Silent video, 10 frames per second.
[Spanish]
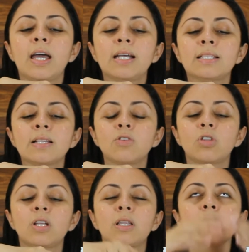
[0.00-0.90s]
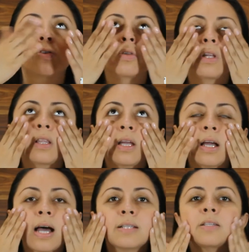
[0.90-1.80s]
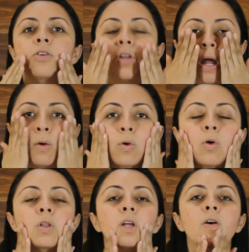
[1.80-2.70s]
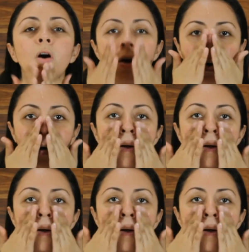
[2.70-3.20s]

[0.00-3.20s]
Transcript: Estas gotitas contienen ácido hialurónico.